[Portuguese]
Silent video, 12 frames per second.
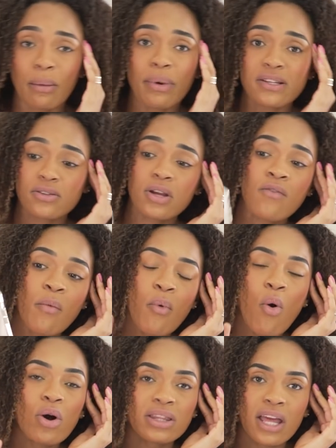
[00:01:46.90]
tá parecendo que eu vou
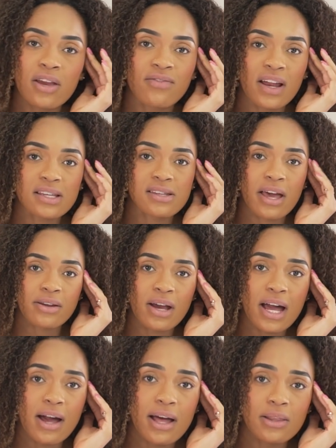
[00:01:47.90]
pra um rodeio. Fala sério.
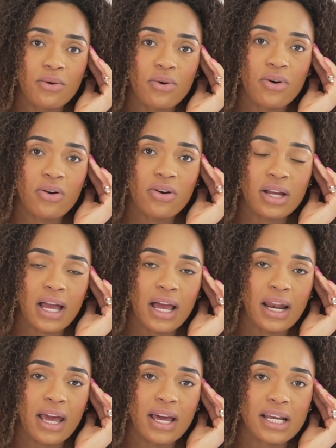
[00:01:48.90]
Alô,
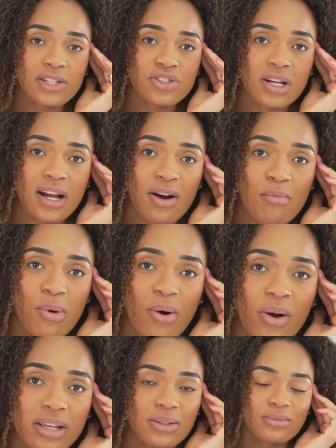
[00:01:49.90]
galera de
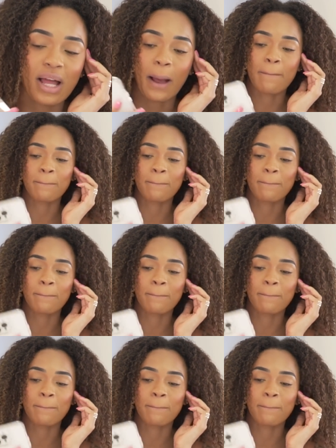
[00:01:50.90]
cowboy, não dá.